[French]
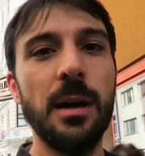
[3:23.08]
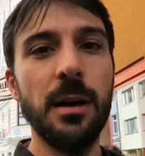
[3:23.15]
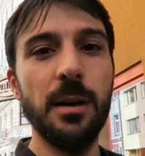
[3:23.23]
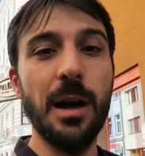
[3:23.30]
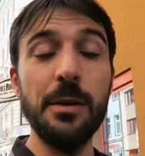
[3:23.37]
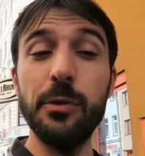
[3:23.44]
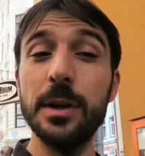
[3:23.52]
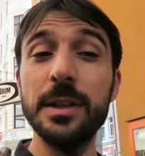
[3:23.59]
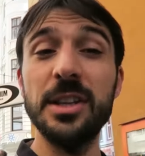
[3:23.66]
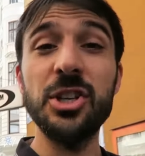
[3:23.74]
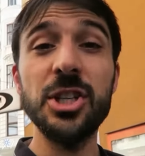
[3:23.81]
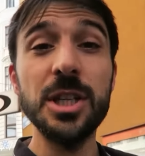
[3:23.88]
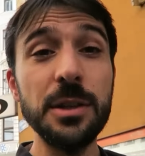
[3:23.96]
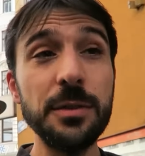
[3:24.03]
euh, avoir des
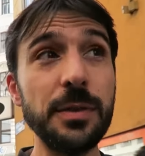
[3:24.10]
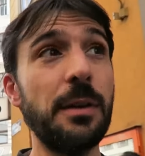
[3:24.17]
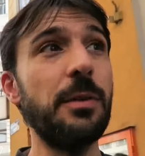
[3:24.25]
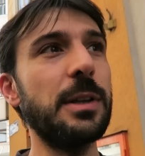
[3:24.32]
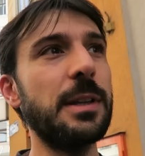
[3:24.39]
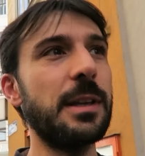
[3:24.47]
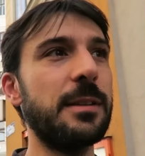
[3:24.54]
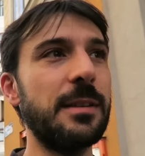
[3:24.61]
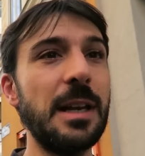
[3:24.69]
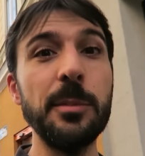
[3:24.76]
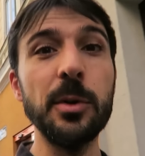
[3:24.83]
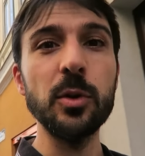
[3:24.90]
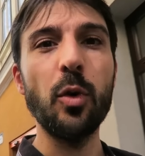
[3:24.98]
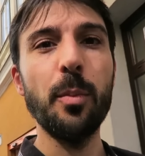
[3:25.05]
chiffres, avoir des
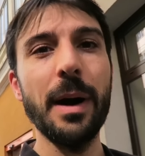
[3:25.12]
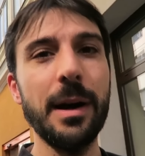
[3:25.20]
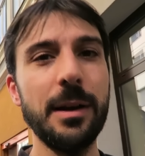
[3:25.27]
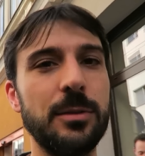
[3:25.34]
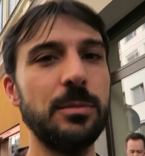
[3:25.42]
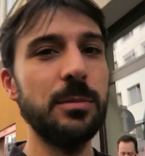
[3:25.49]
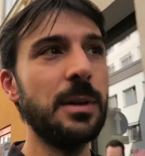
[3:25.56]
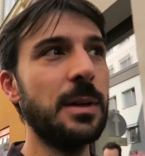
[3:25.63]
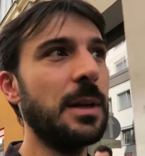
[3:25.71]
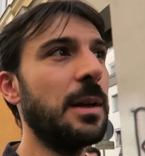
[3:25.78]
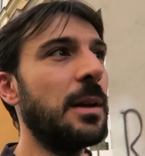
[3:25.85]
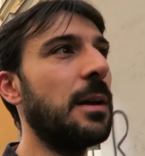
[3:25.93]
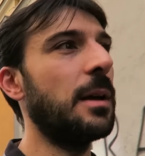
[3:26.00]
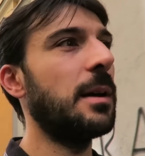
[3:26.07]
éléments de comparaison
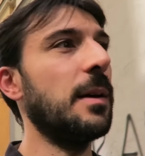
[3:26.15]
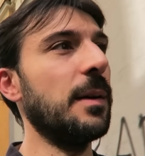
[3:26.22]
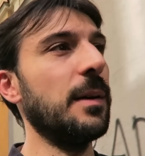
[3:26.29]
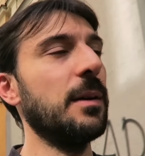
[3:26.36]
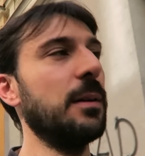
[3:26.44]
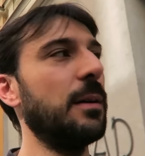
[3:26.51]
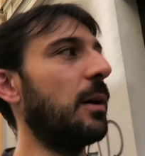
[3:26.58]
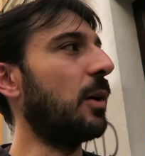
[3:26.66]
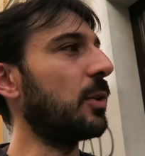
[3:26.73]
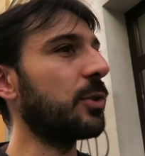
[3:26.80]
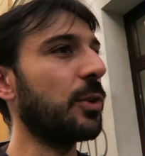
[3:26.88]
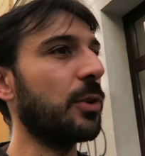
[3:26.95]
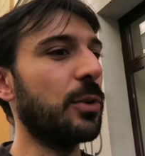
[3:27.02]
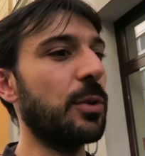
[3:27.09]
euh,
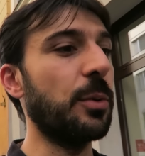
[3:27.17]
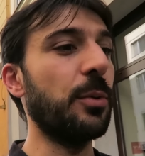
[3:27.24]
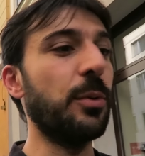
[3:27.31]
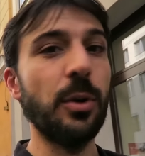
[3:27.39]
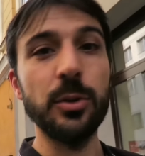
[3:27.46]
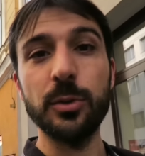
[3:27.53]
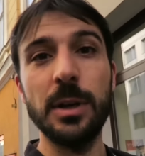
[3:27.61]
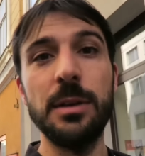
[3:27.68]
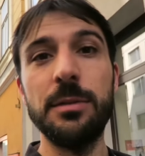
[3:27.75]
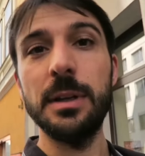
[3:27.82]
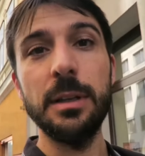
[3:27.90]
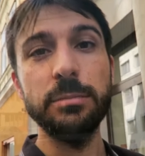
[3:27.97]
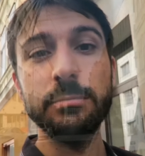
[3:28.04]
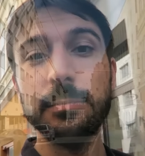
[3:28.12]
euh, entre, les
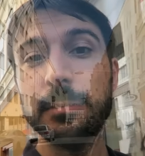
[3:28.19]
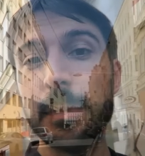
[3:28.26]
villes